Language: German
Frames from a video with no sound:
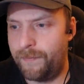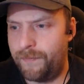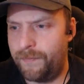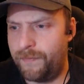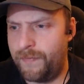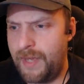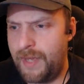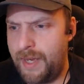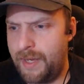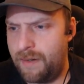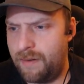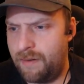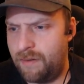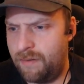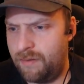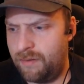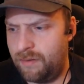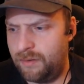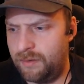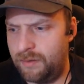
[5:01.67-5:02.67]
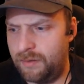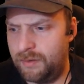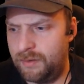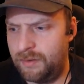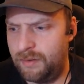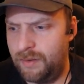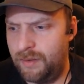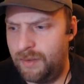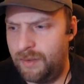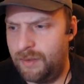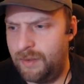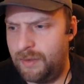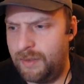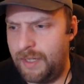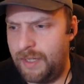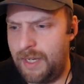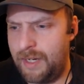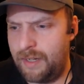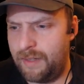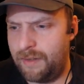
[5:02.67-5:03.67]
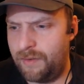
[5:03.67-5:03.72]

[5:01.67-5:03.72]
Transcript: Nein. Die gehen ja